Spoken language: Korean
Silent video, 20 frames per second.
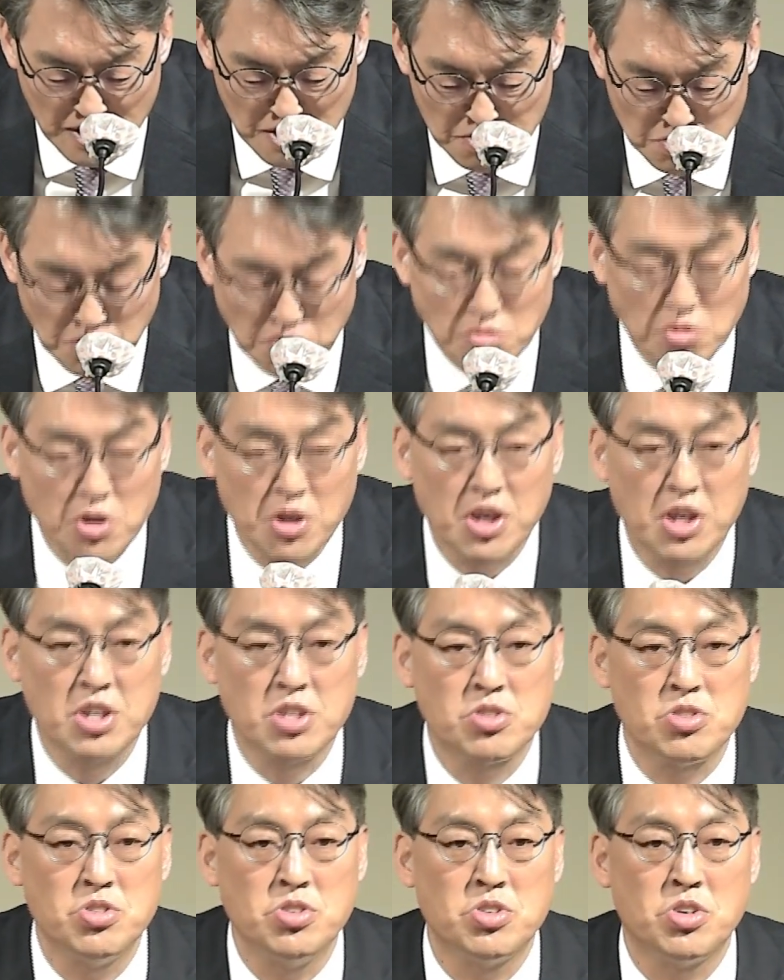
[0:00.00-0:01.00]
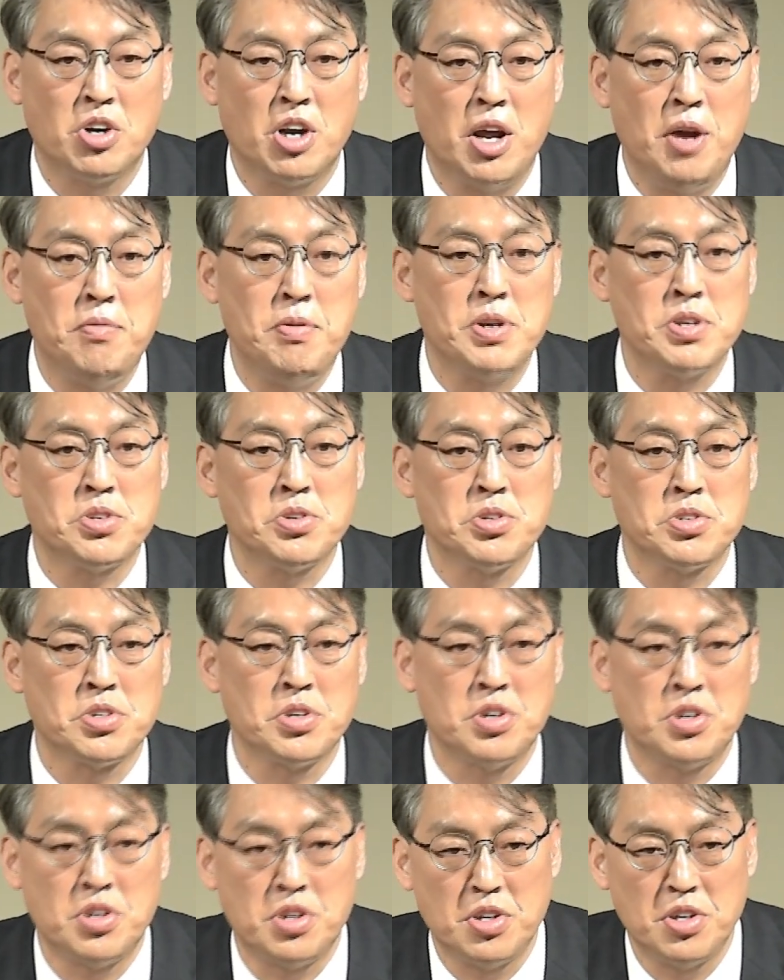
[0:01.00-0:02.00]
부모에게 순종하라.
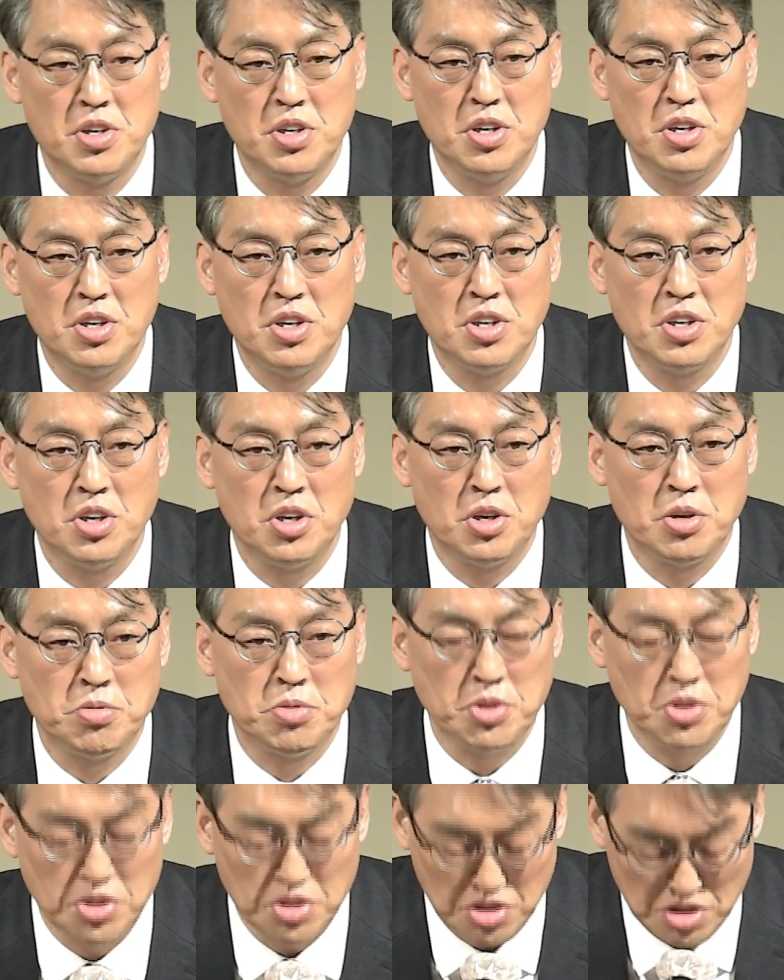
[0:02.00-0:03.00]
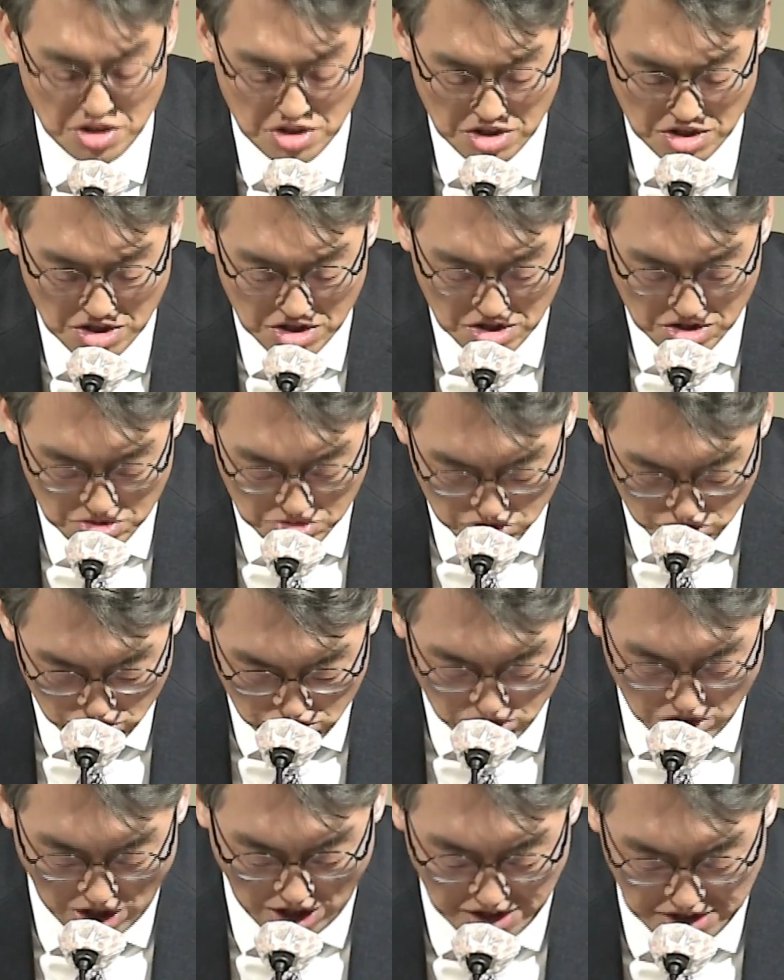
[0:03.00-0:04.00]
에베소서 여러분
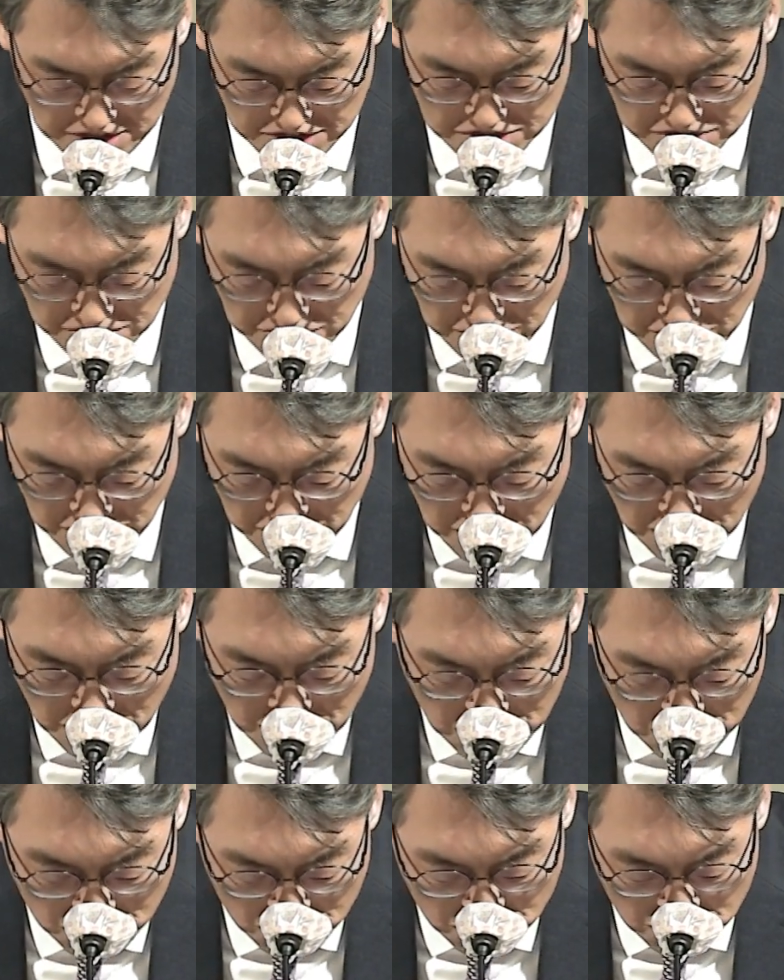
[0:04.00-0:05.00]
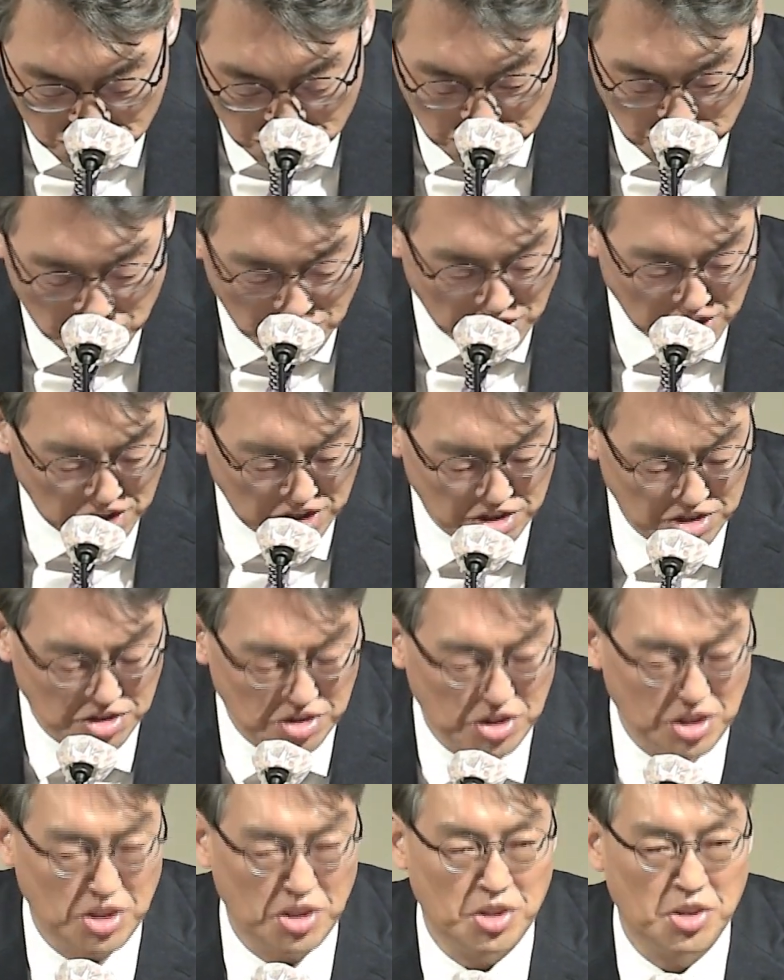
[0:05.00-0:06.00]
주 안에서 순종하라는
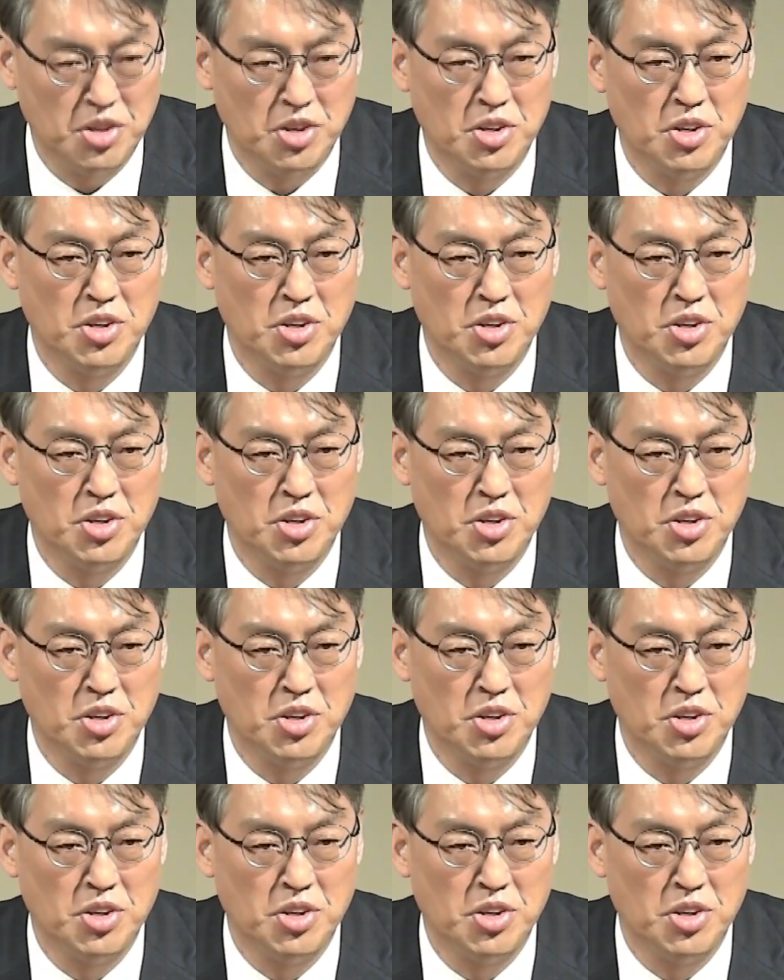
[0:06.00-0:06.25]
거예요.